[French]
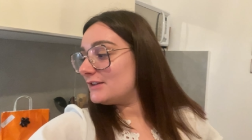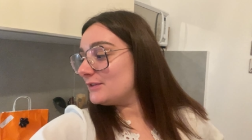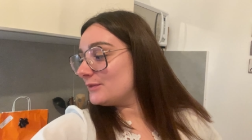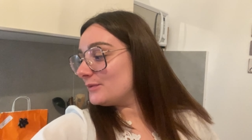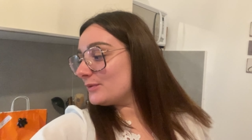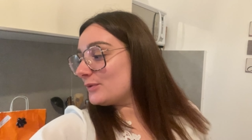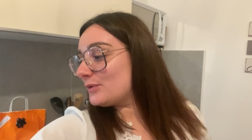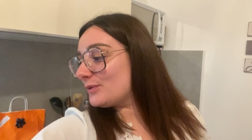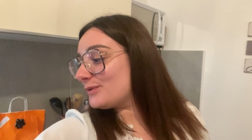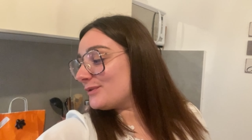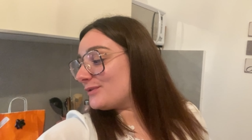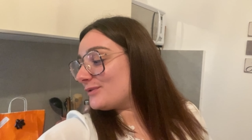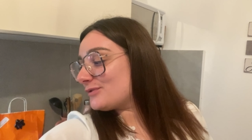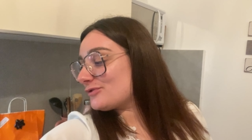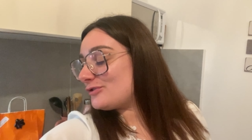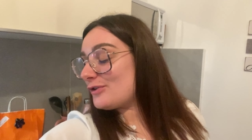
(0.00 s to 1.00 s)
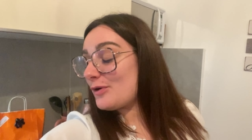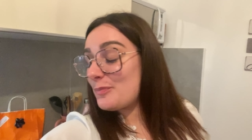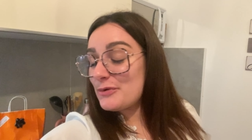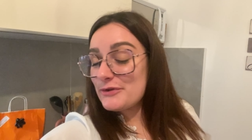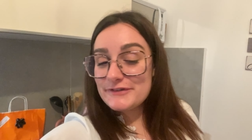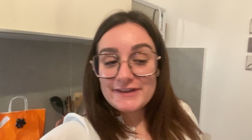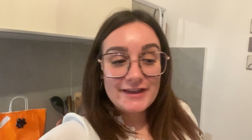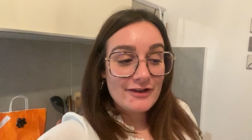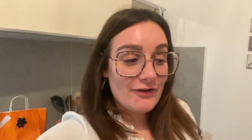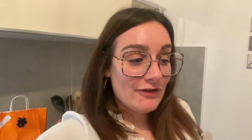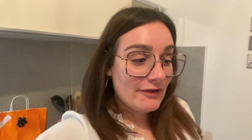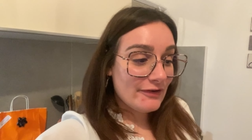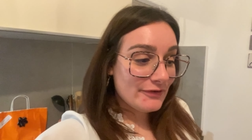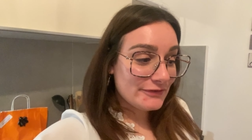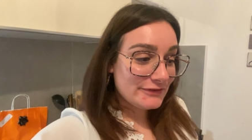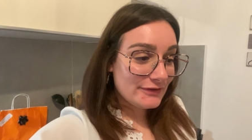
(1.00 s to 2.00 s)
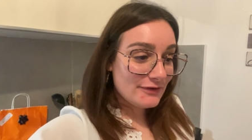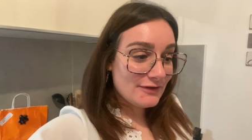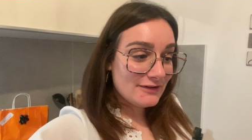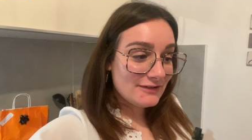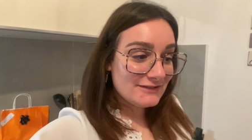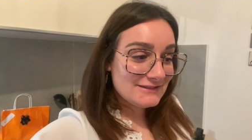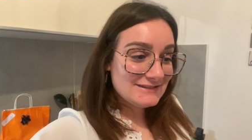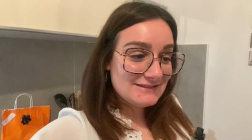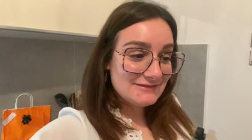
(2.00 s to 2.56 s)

Donc, euh, je leur passerai en rentrant.